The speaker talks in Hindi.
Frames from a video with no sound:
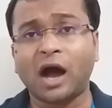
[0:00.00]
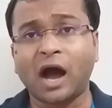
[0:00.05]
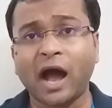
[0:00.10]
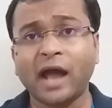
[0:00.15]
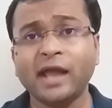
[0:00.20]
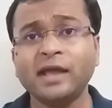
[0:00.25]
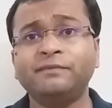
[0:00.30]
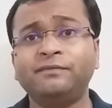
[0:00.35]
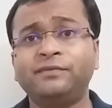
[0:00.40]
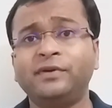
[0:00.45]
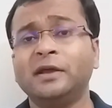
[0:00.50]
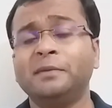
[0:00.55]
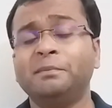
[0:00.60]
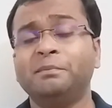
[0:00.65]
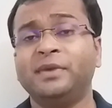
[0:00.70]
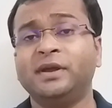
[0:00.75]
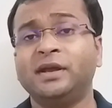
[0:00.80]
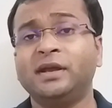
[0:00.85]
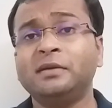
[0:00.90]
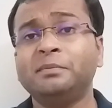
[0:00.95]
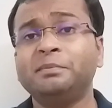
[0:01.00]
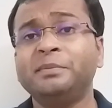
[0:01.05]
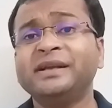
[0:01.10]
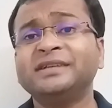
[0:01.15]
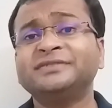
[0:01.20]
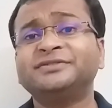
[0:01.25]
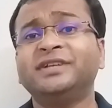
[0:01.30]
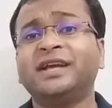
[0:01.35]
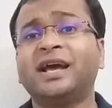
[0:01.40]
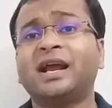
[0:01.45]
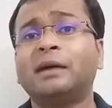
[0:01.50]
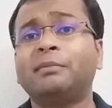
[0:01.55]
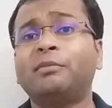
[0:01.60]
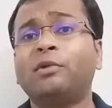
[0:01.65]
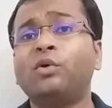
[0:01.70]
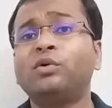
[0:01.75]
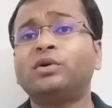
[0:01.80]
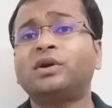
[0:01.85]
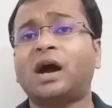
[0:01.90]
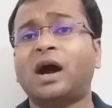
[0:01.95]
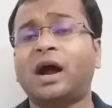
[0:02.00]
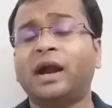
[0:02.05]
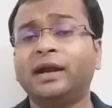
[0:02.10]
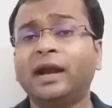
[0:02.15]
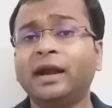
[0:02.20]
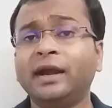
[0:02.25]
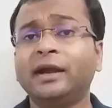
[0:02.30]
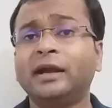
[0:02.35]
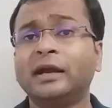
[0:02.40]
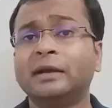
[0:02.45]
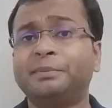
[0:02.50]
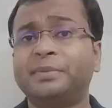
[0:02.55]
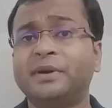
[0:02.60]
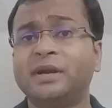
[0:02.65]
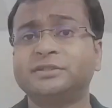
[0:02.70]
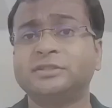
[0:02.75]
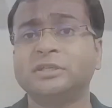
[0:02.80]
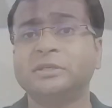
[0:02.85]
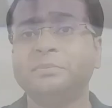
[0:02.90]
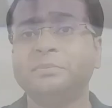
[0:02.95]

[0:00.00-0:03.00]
हाई फ्लेम में मीन्स नियर अबाउट 100 डिग्री टेम्परेचर